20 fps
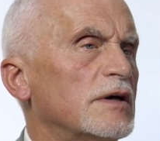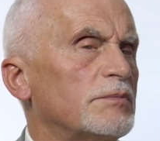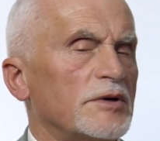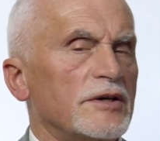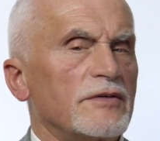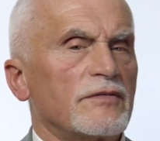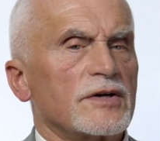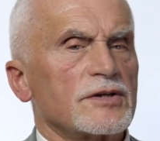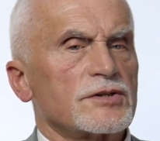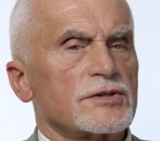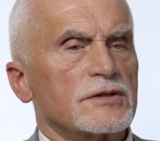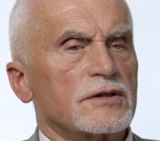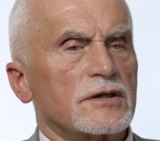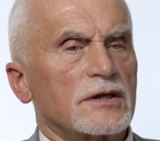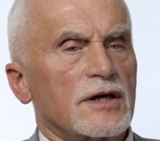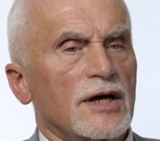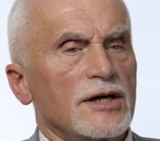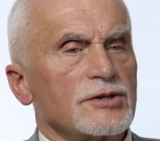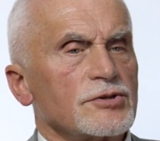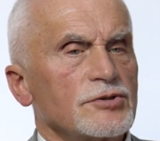A ponieważ
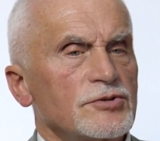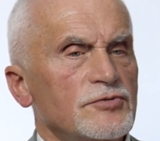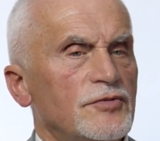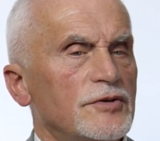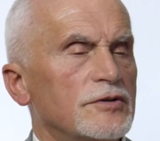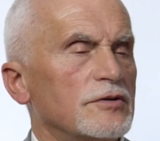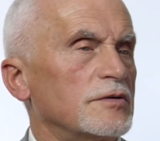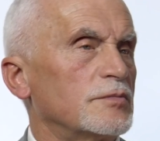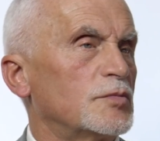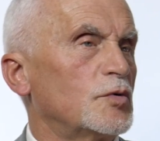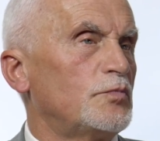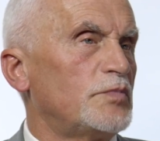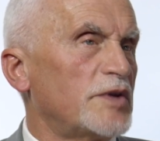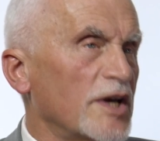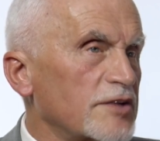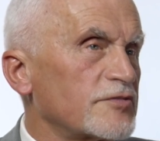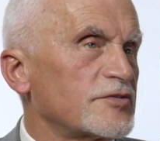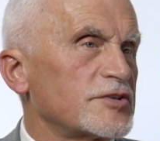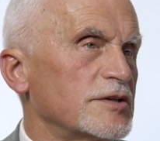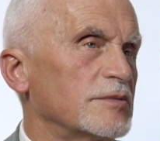Kazio Świtoń był
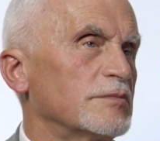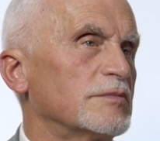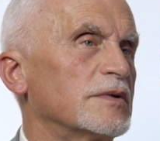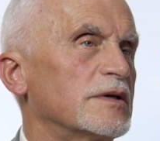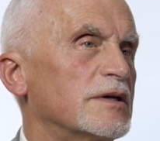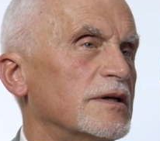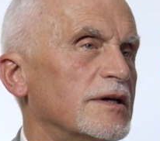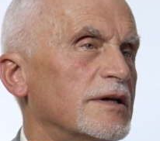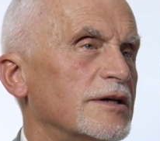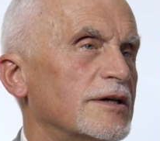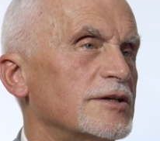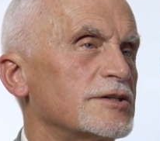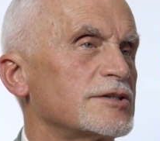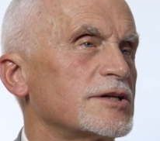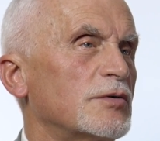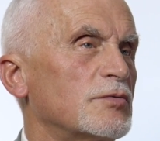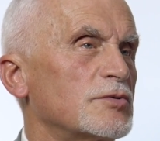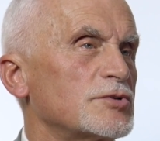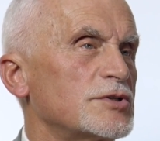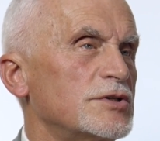pierwszym
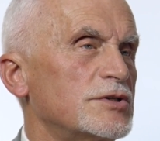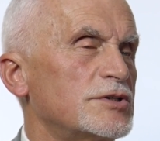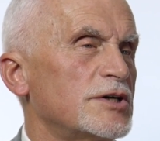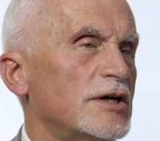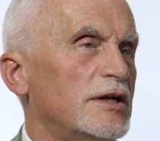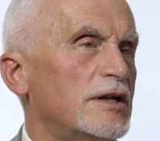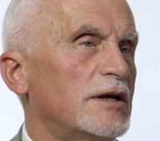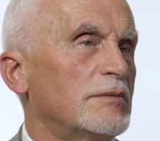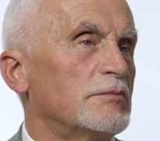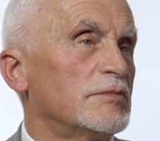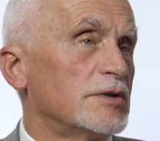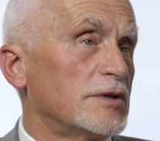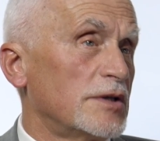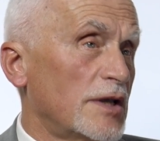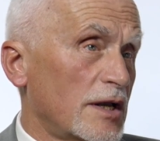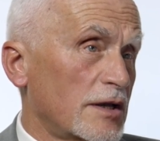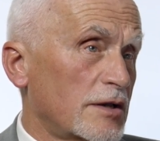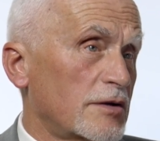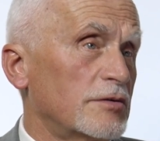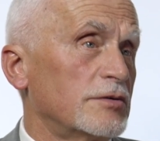założycielem,
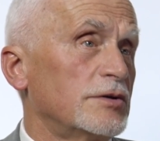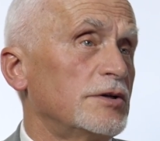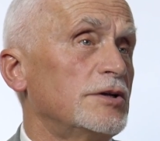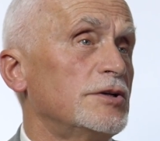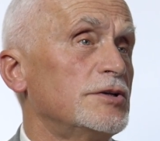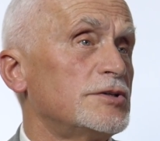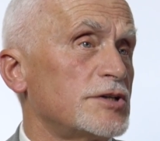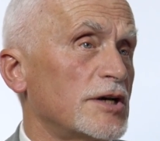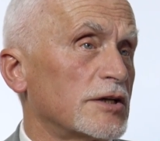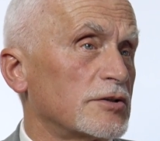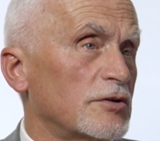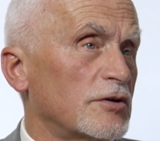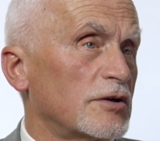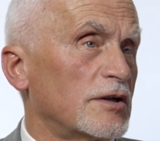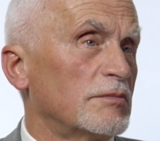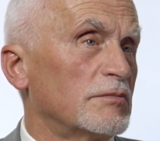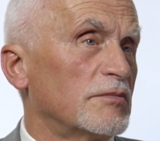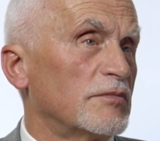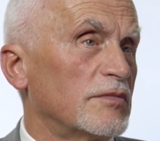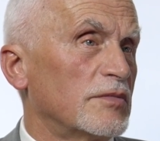jako
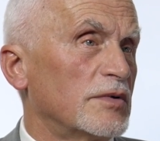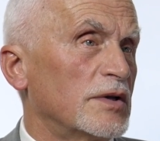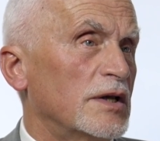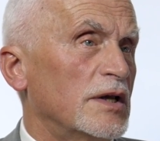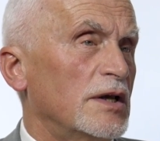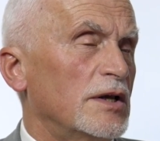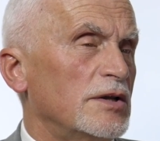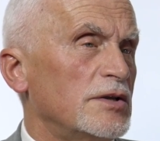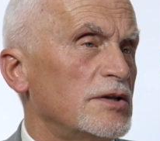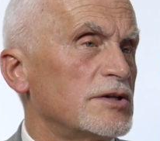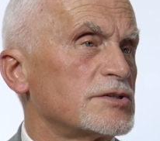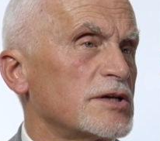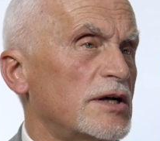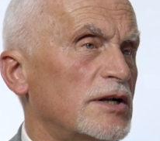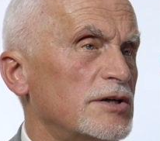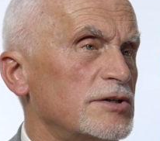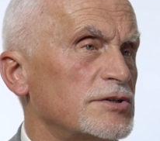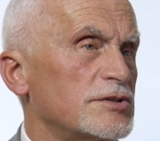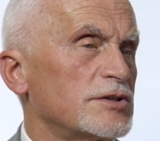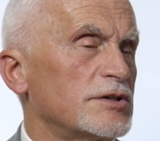inicjatorem
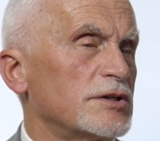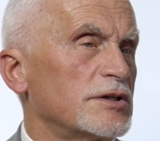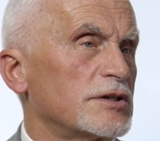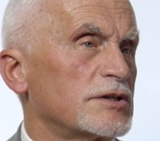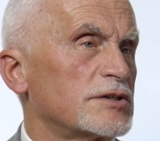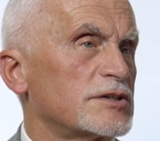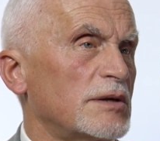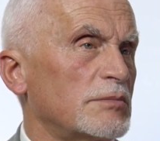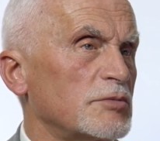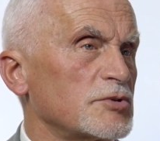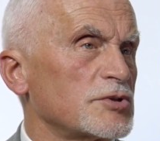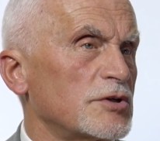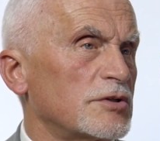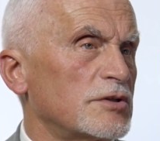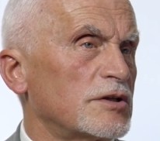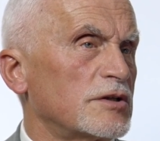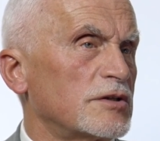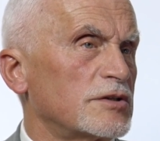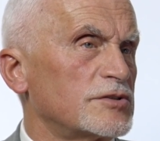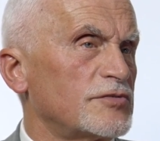niezależnych,
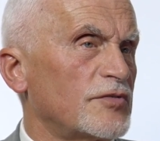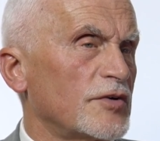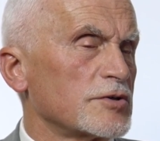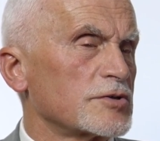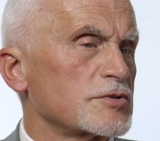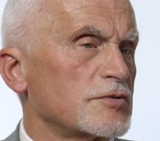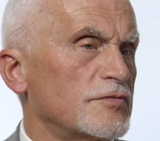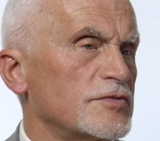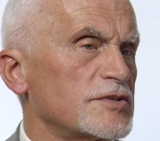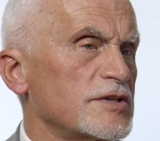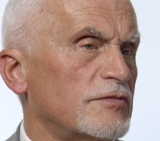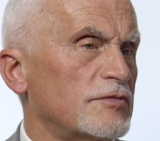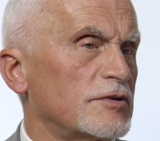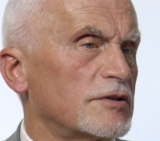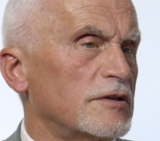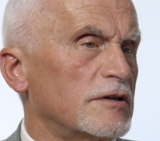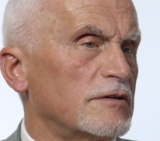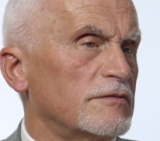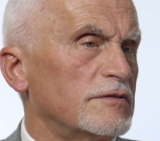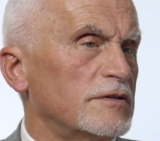samorządnych związków
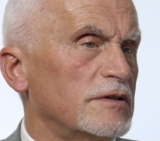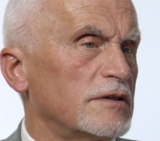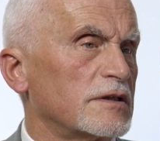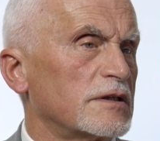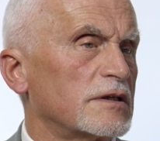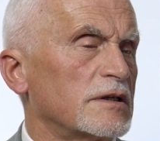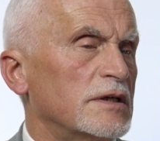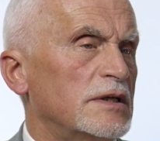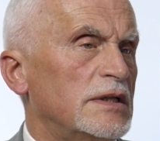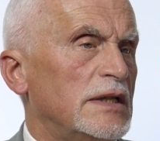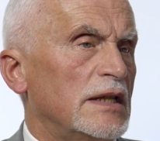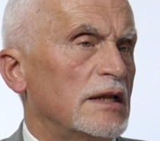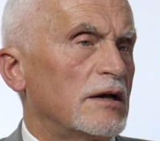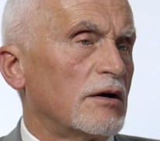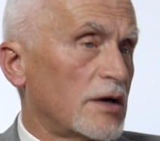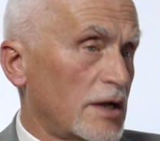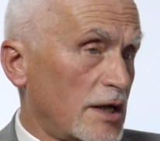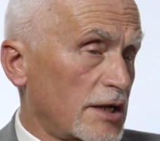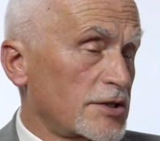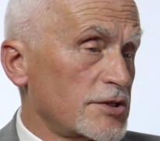zawodowych,
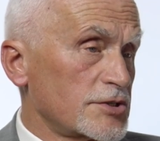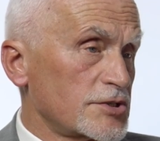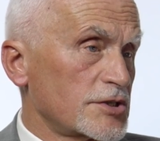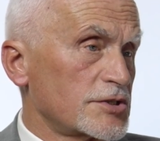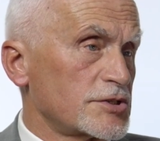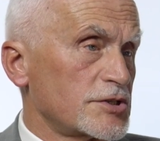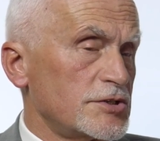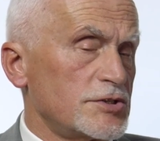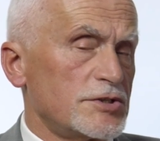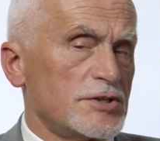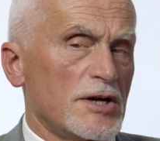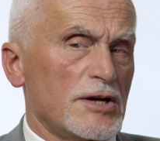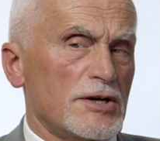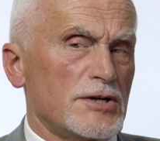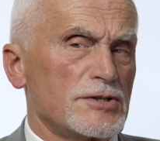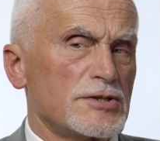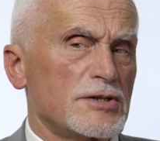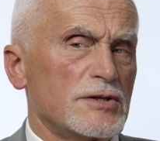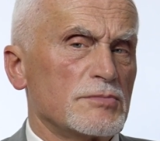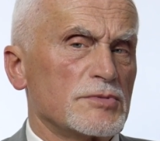o charakterze
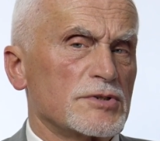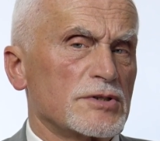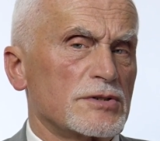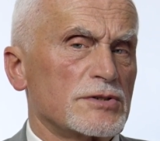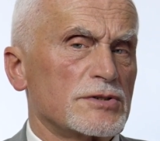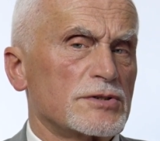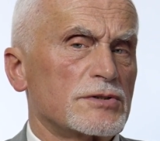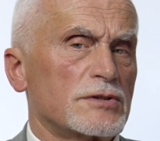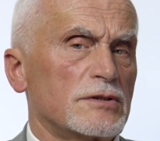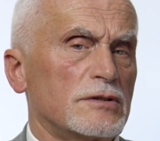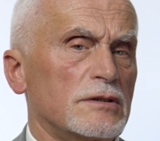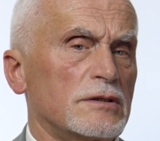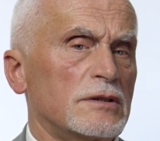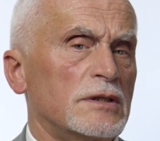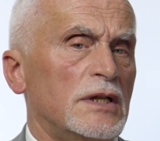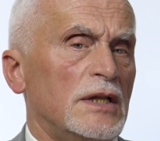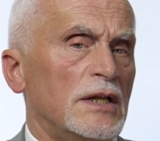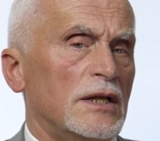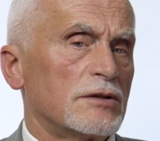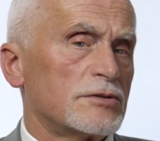chrześcijańskim zresztą,
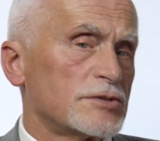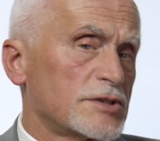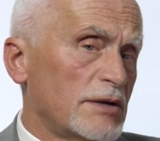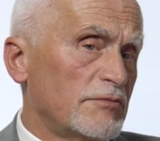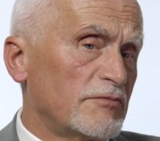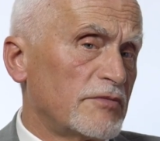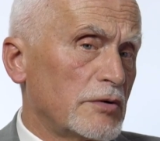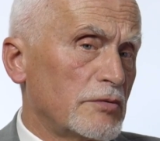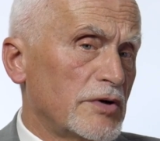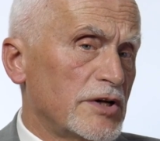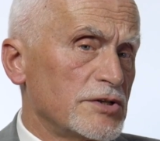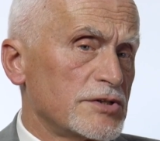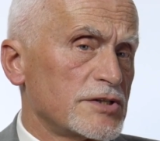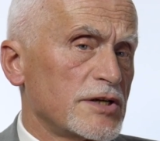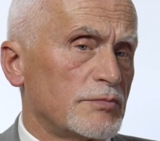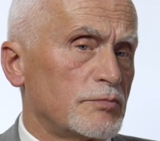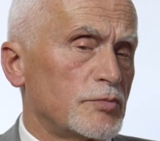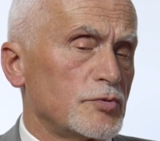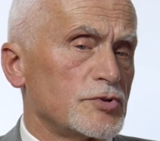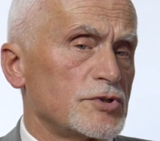to sam
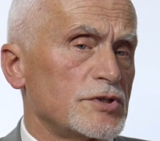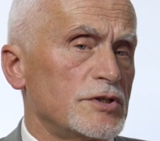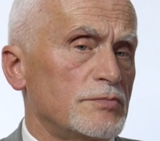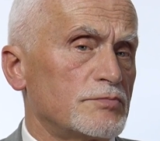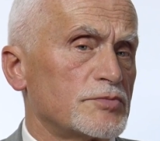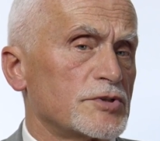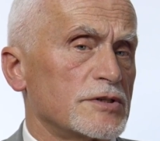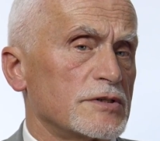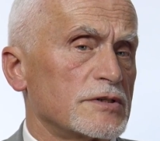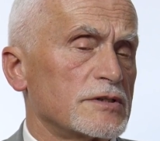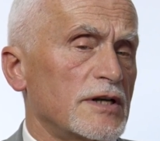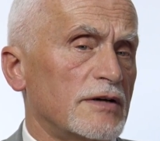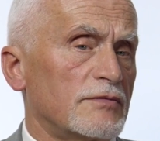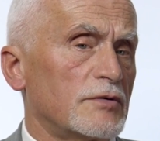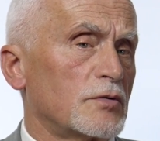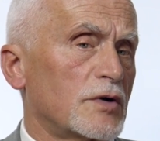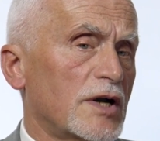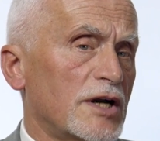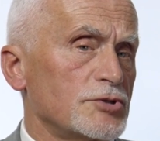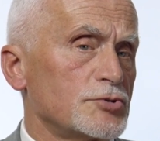Wałęsa później
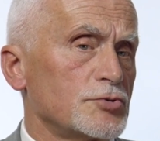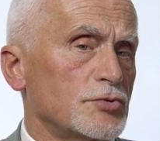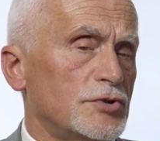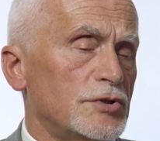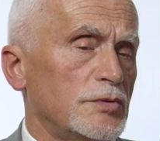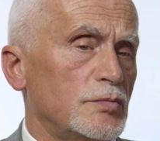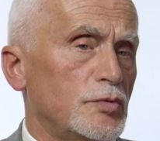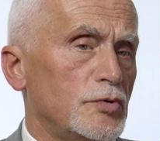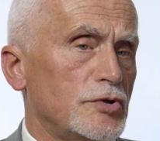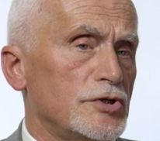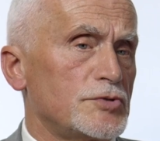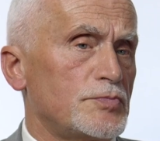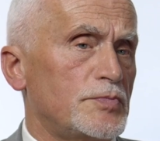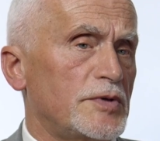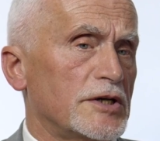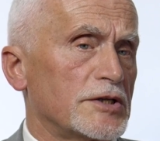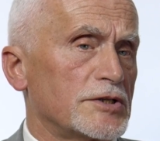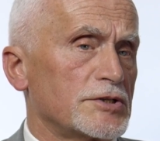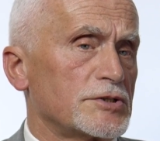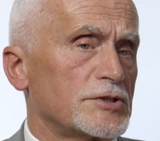przyznawał, Kazio, ty byłeś
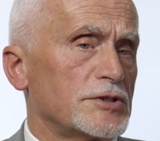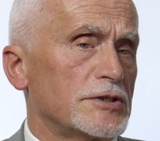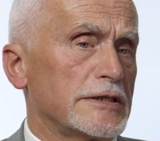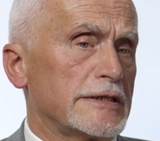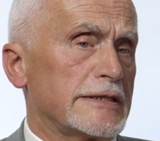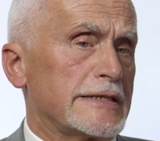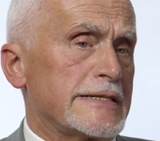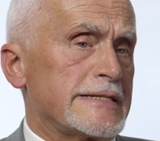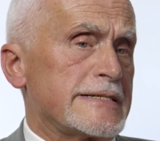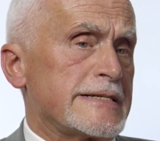pierwszy,